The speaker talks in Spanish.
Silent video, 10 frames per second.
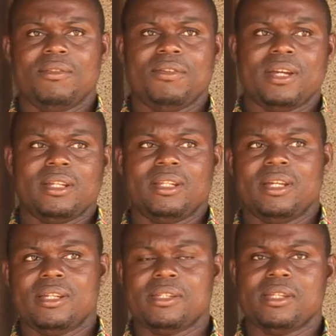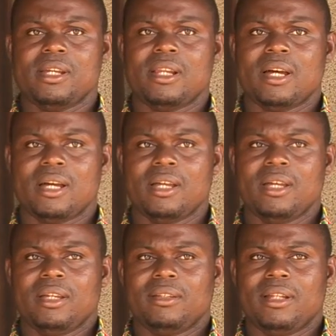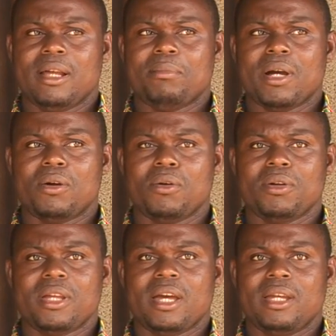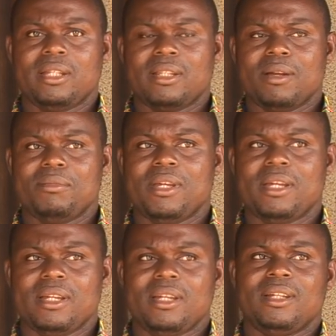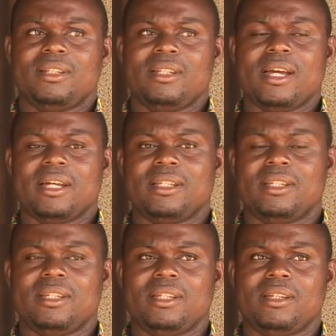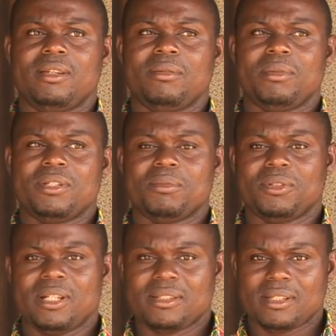vienen de la parroquia y también de aquí mismo del